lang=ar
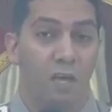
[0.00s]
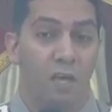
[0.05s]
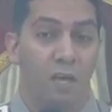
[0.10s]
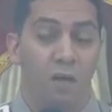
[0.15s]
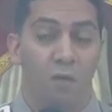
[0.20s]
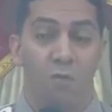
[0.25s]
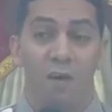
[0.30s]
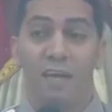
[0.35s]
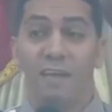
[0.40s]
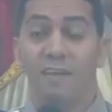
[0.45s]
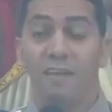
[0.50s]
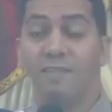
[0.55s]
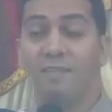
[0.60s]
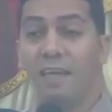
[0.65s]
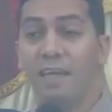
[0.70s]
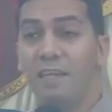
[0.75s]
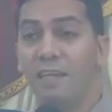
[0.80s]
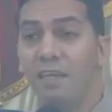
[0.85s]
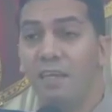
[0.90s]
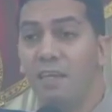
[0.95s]
واحد
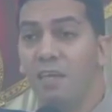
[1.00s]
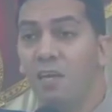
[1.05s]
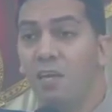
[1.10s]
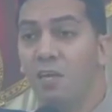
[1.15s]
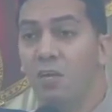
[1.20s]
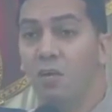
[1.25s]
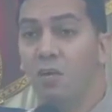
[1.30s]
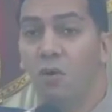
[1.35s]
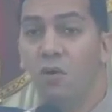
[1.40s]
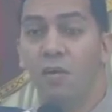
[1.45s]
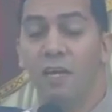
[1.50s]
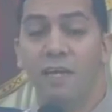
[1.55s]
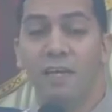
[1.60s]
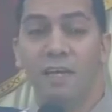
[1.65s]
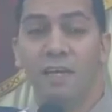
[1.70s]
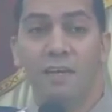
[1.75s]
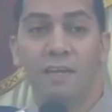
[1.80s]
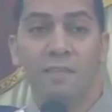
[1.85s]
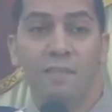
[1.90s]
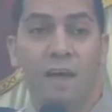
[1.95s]
تاني يقول لك
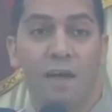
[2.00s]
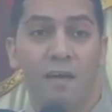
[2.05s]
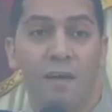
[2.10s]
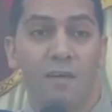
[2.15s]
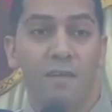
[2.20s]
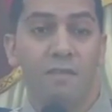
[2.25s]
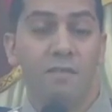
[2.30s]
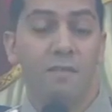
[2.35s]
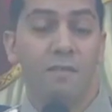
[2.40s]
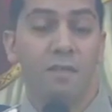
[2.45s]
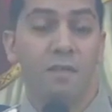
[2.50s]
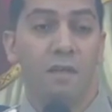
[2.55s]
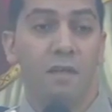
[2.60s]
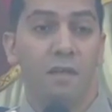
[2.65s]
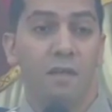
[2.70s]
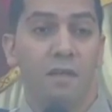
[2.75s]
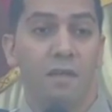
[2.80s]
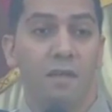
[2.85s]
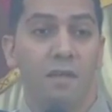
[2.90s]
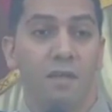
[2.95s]
انا اتعرضت
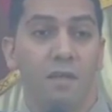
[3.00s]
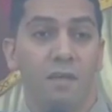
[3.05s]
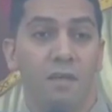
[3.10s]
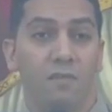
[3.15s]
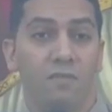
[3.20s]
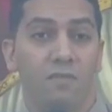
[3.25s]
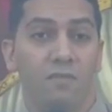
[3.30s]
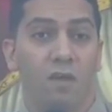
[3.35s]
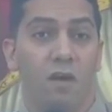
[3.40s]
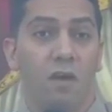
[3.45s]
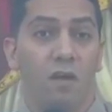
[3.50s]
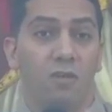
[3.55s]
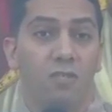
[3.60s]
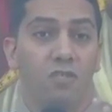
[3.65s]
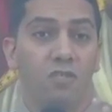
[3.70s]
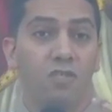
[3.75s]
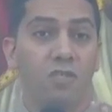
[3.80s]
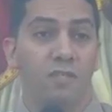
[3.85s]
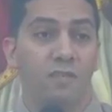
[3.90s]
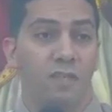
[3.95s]
لاضطهاد
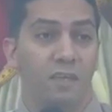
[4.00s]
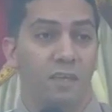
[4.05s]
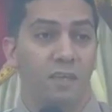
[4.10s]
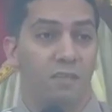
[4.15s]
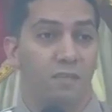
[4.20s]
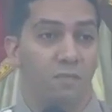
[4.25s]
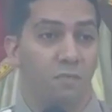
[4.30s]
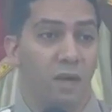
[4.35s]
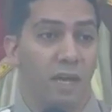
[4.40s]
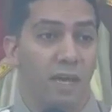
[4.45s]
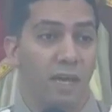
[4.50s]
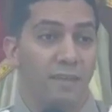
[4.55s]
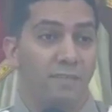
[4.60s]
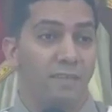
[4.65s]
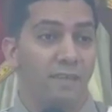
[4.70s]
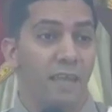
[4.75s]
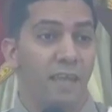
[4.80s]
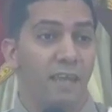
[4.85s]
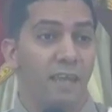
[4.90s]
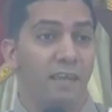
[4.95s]
شديد واحد
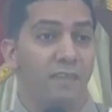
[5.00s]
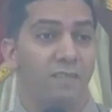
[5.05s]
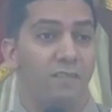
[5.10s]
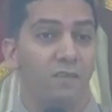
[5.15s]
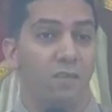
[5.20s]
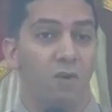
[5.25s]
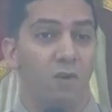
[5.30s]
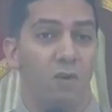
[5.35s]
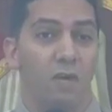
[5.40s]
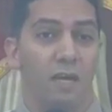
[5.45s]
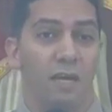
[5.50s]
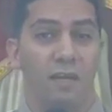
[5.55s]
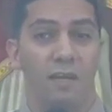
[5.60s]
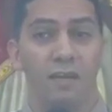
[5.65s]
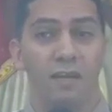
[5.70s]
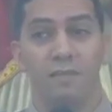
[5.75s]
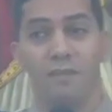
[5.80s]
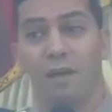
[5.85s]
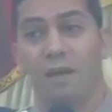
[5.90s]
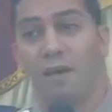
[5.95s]
تالت يقول لك
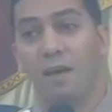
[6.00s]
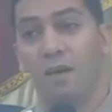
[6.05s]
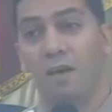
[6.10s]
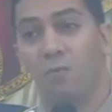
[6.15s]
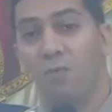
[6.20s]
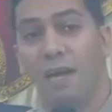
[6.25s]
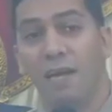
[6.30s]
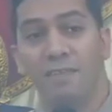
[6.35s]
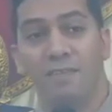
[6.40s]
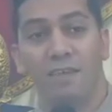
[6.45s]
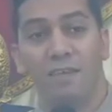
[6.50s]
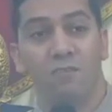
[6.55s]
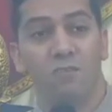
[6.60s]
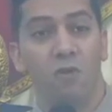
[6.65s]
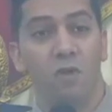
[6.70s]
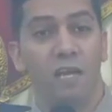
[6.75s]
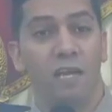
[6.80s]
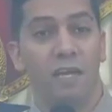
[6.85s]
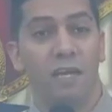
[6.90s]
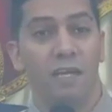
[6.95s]
انا تع... واحده
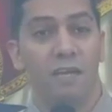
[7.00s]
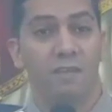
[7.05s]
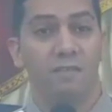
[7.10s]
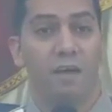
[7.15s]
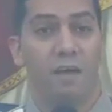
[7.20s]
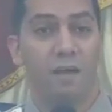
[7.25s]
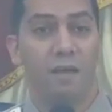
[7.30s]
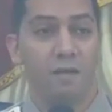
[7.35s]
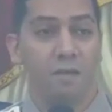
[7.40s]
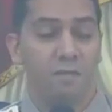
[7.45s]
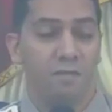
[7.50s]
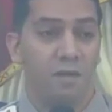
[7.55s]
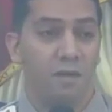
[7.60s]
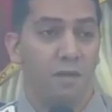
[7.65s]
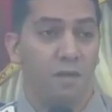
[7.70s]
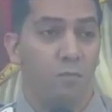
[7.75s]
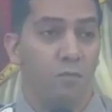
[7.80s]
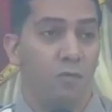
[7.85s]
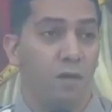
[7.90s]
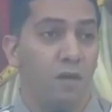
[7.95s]
تقول لك انا اتعرضت
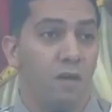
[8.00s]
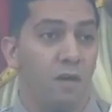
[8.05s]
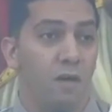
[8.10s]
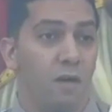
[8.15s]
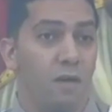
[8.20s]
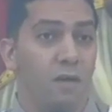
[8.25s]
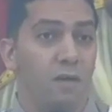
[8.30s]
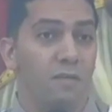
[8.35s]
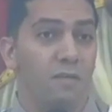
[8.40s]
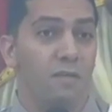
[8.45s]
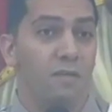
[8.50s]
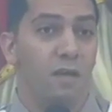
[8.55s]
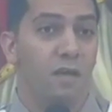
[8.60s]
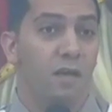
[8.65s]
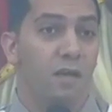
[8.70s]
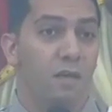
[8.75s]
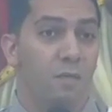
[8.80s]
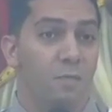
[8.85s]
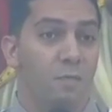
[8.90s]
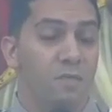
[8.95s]
لمضايقات
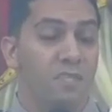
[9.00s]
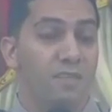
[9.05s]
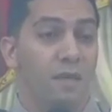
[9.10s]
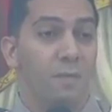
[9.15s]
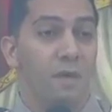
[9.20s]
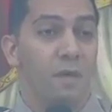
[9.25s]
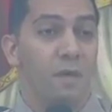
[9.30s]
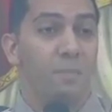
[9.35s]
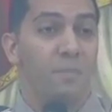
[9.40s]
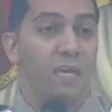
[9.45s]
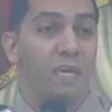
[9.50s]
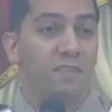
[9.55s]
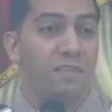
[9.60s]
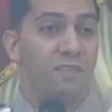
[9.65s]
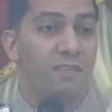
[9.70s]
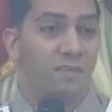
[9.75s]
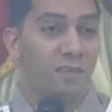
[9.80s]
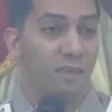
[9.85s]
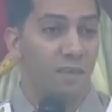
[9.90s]
بسبب جنسي